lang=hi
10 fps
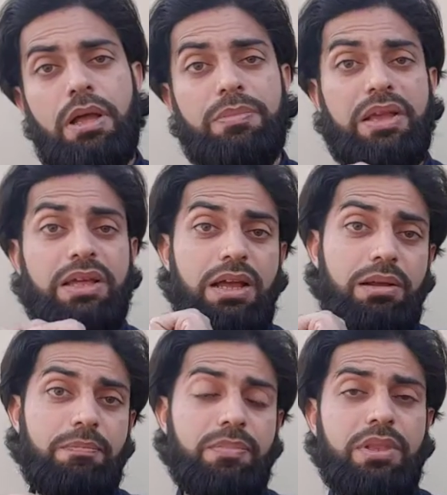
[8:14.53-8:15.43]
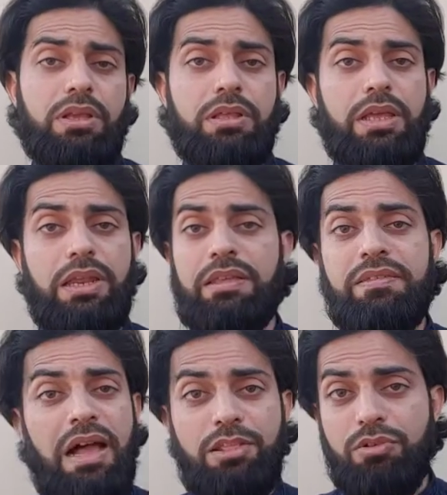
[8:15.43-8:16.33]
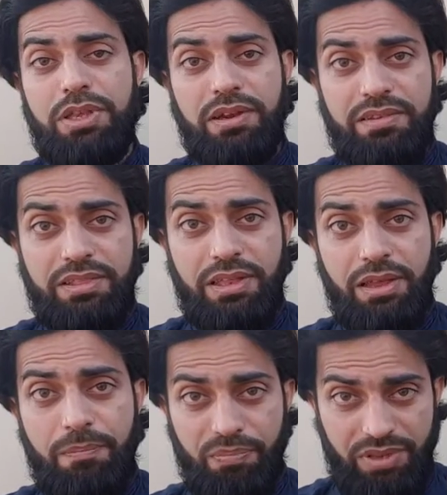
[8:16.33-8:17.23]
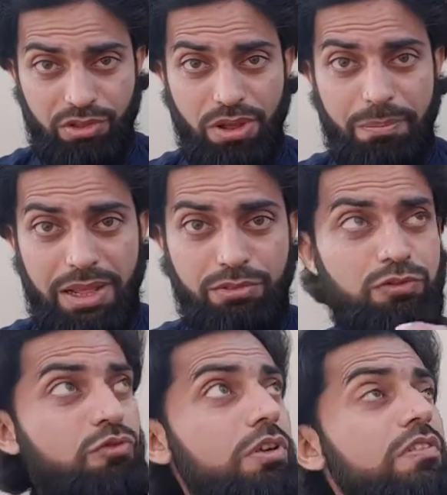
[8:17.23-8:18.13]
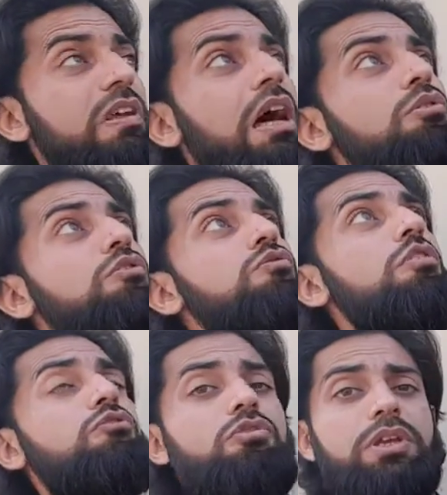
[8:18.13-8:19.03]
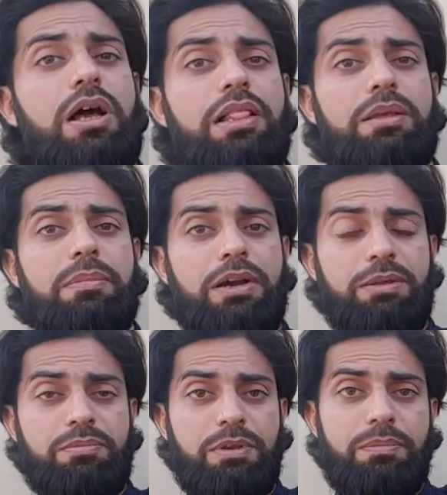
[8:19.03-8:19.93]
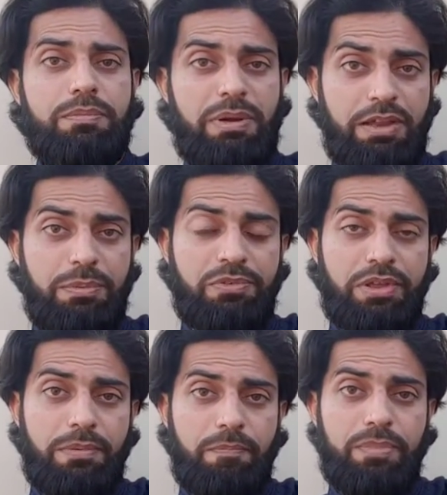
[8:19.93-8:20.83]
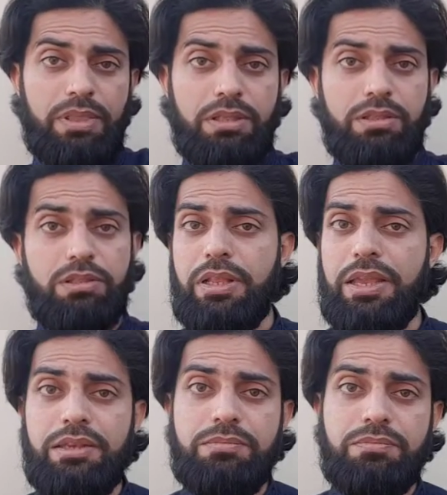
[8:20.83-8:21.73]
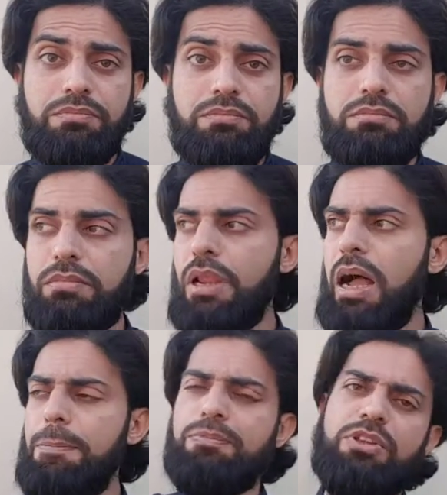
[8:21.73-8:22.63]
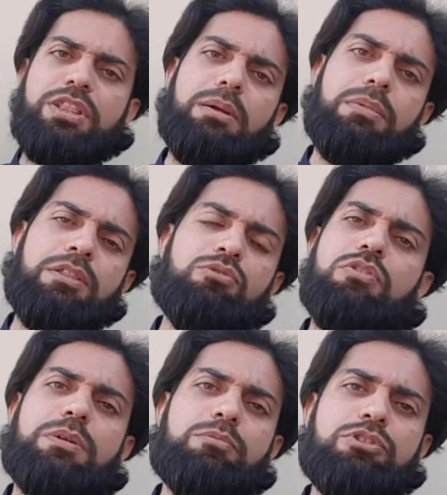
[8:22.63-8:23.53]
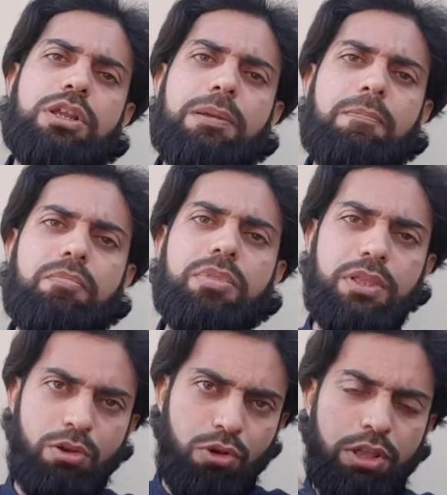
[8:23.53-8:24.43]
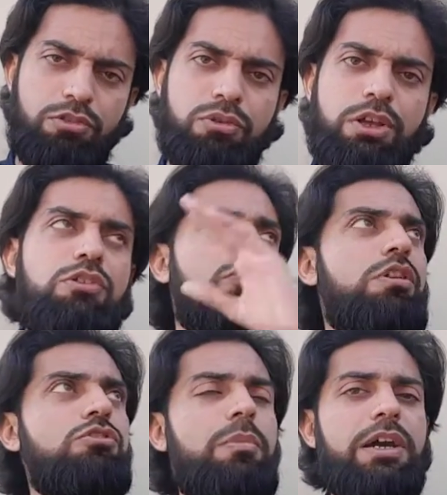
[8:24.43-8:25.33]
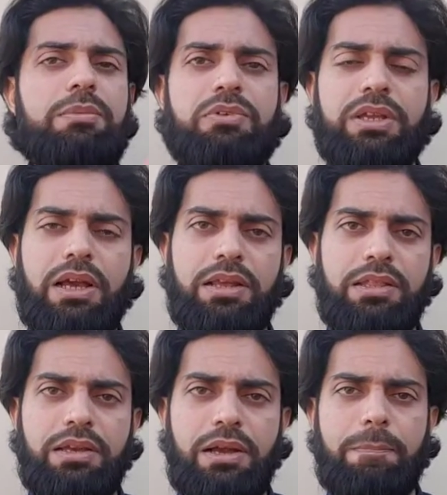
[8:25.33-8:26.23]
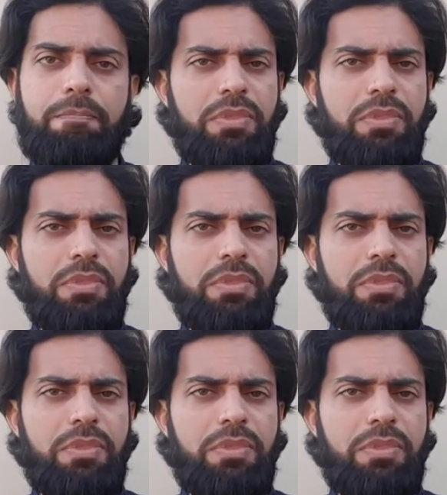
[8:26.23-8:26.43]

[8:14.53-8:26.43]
अब देखे ना यार इंसान तो नहीं कर सकता ना ये तो आप मान दो इंसान को सूरज को निकाल दे मगरब के मगरब से नहीं आप जितने हिंदुओं से पूछ लें कि कोई हिंदू है जो सूरज को मगरब से निकाल के दिखा